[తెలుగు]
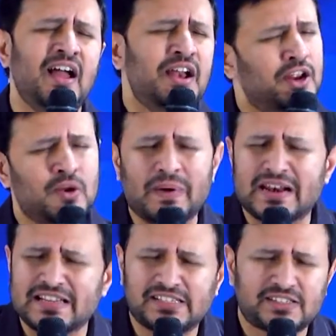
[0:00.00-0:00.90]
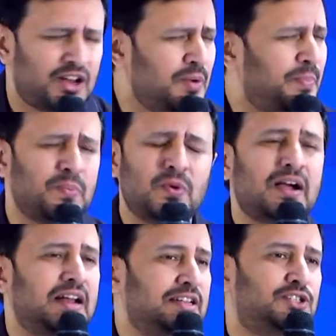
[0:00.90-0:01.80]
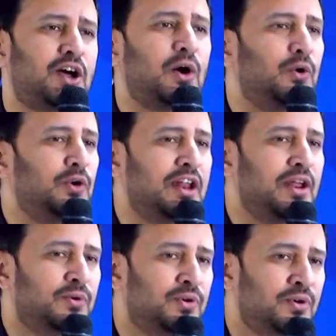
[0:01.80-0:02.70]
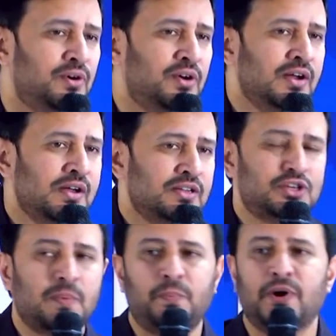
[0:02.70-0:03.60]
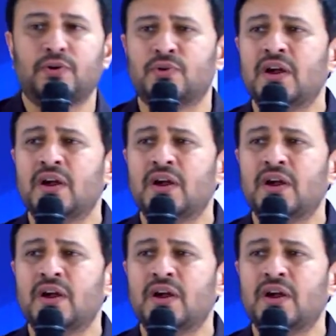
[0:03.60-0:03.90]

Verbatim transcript: నేను భరిస్తాను ప్రభు కానీ సాకులు నేను చెప్పను